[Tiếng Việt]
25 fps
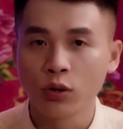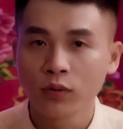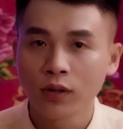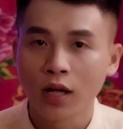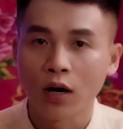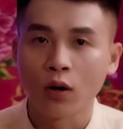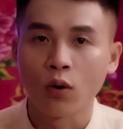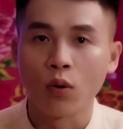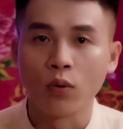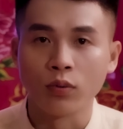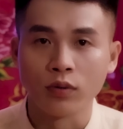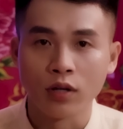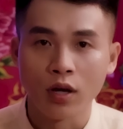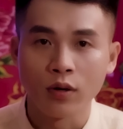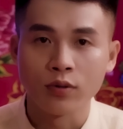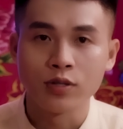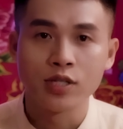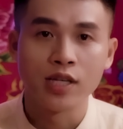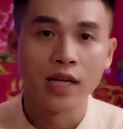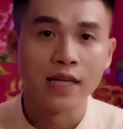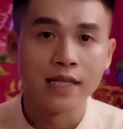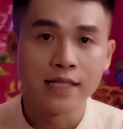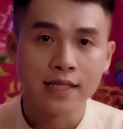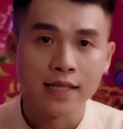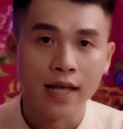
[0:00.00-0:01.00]
chúng ta cùng nhau
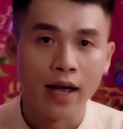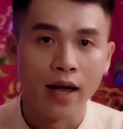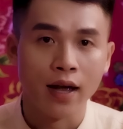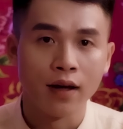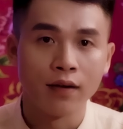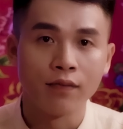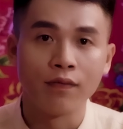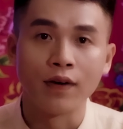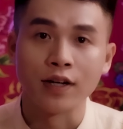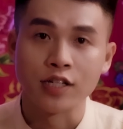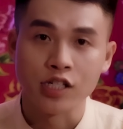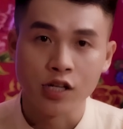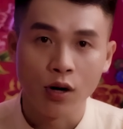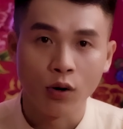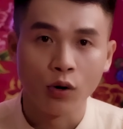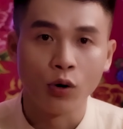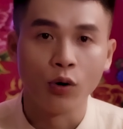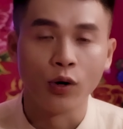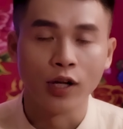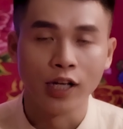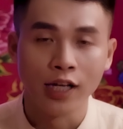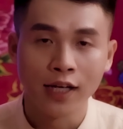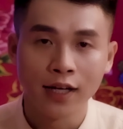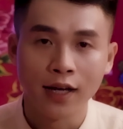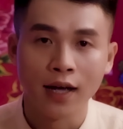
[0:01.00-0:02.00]
chia sẻ và trao
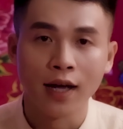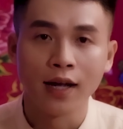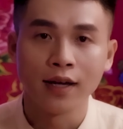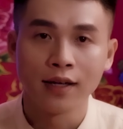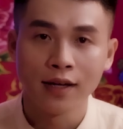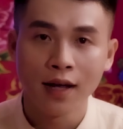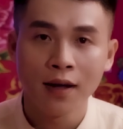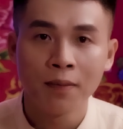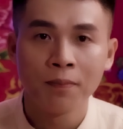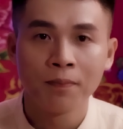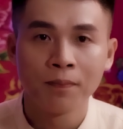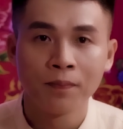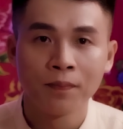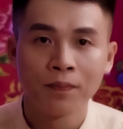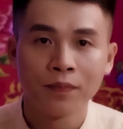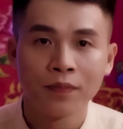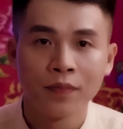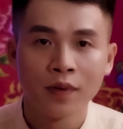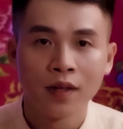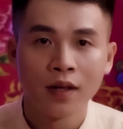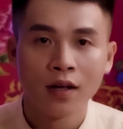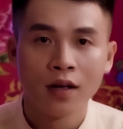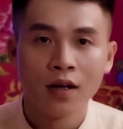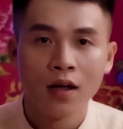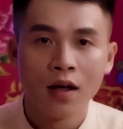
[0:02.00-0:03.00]
đổi ý kiến nhé.
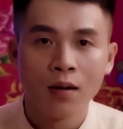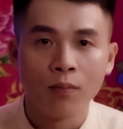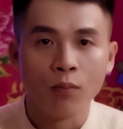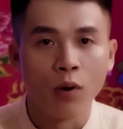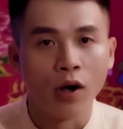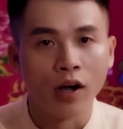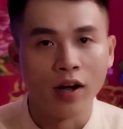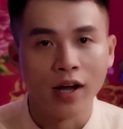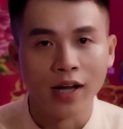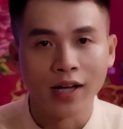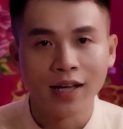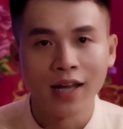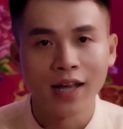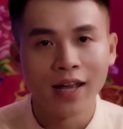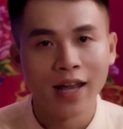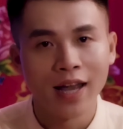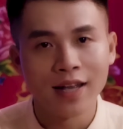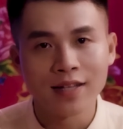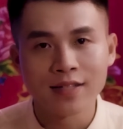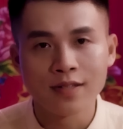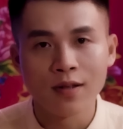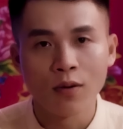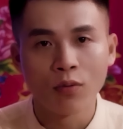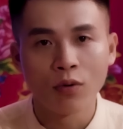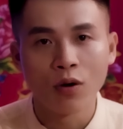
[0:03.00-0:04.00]
Mọi người khi
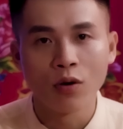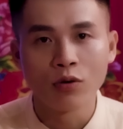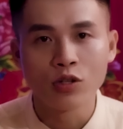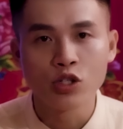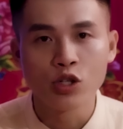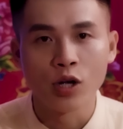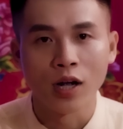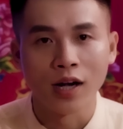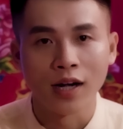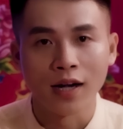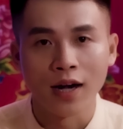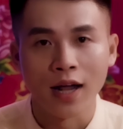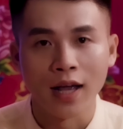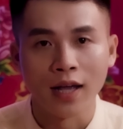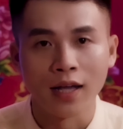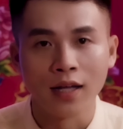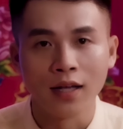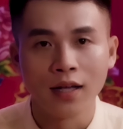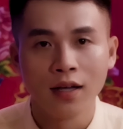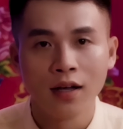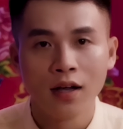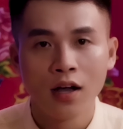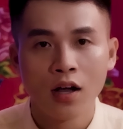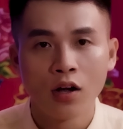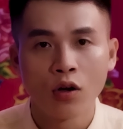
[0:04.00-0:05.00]
nghe xong câu chuyện
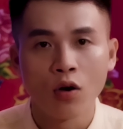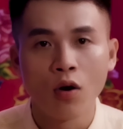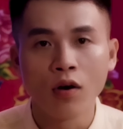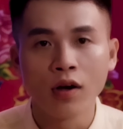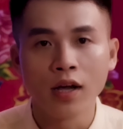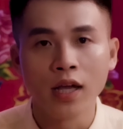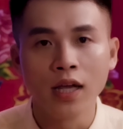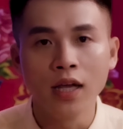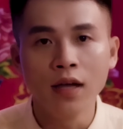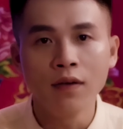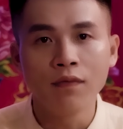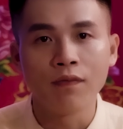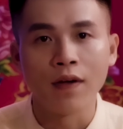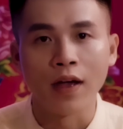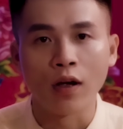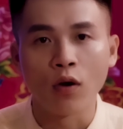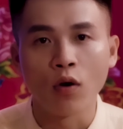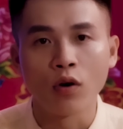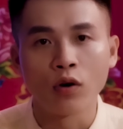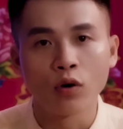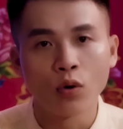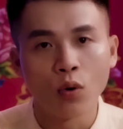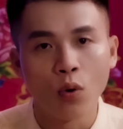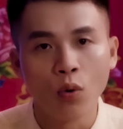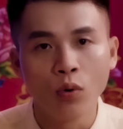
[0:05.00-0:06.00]
này có nghĩ về
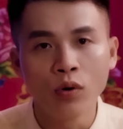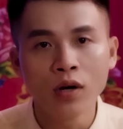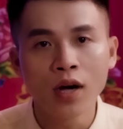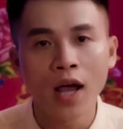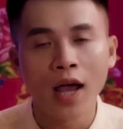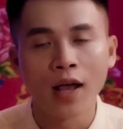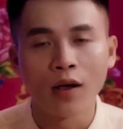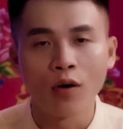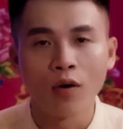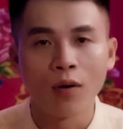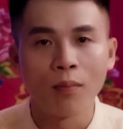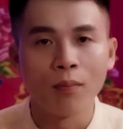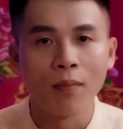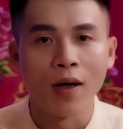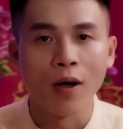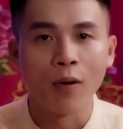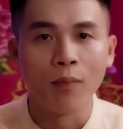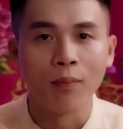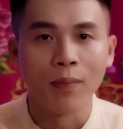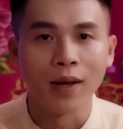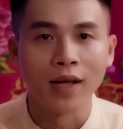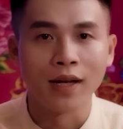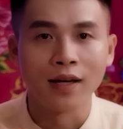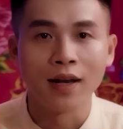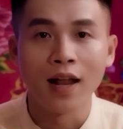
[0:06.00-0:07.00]
con cún hay con
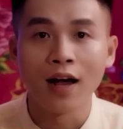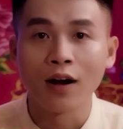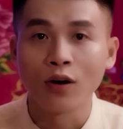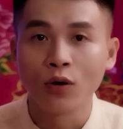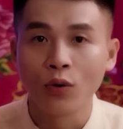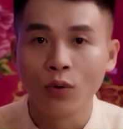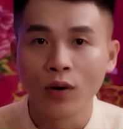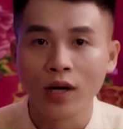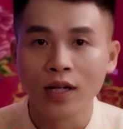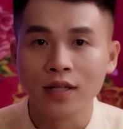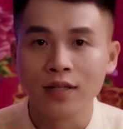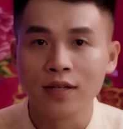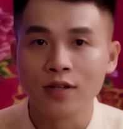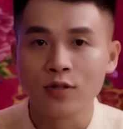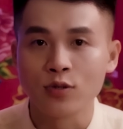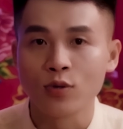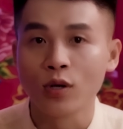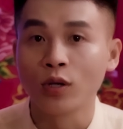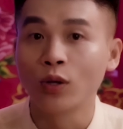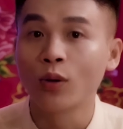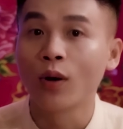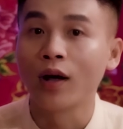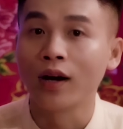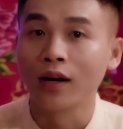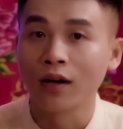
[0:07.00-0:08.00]
mèo mình đang nuôi như
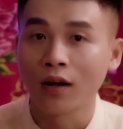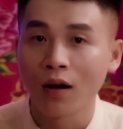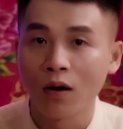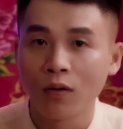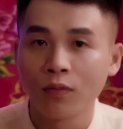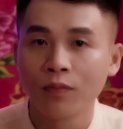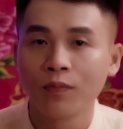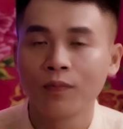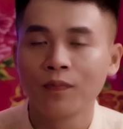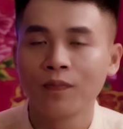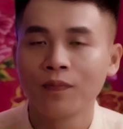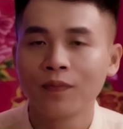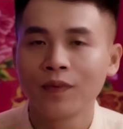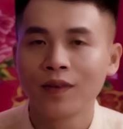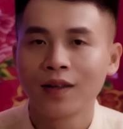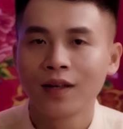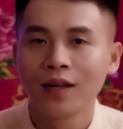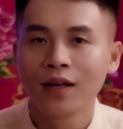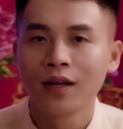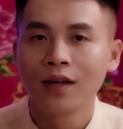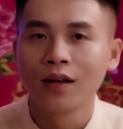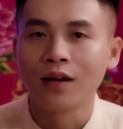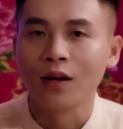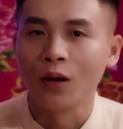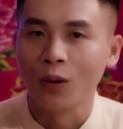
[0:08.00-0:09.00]
Duy Thuận không?
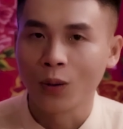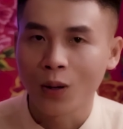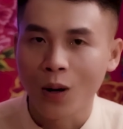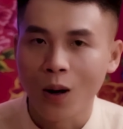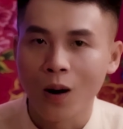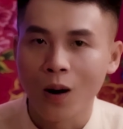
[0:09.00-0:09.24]
Nếu